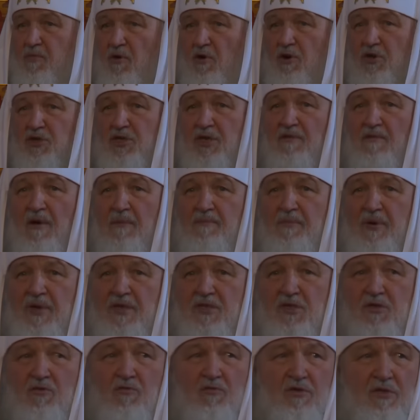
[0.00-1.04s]
Божьего
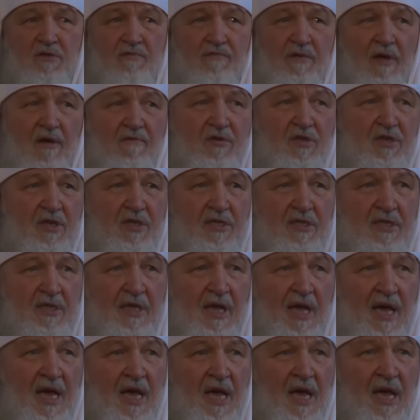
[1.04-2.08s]
присутствия в
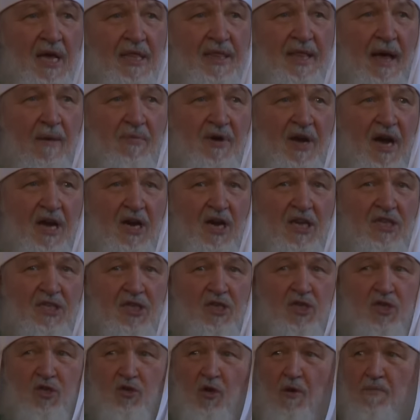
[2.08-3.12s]
жизни. Нам
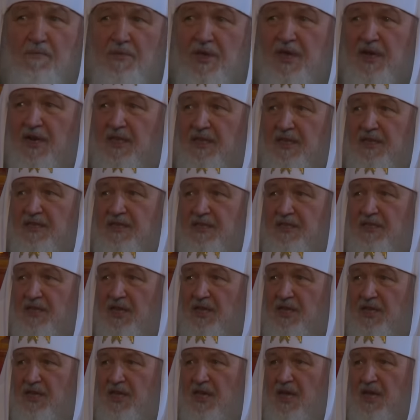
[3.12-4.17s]
кажется, что мир – это
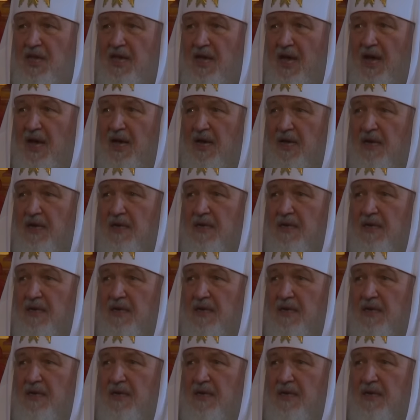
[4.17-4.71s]
стихия,